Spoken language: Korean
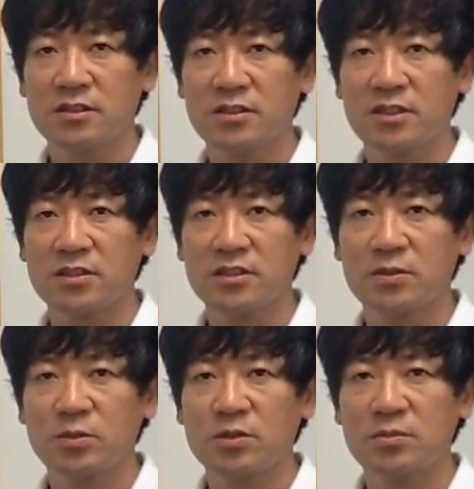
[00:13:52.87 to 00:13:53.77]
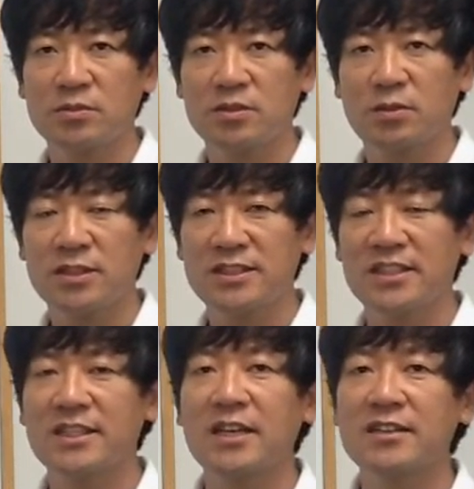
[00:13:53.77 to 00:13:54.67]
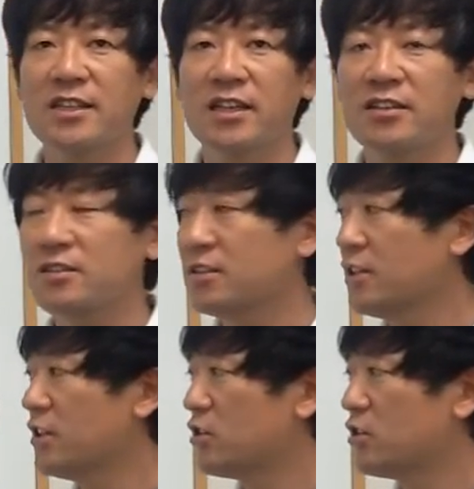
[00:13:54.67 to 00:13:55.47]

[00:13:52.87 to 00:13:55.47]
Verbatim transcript: 그것이 조금은 좀 확실하지 않을 때에는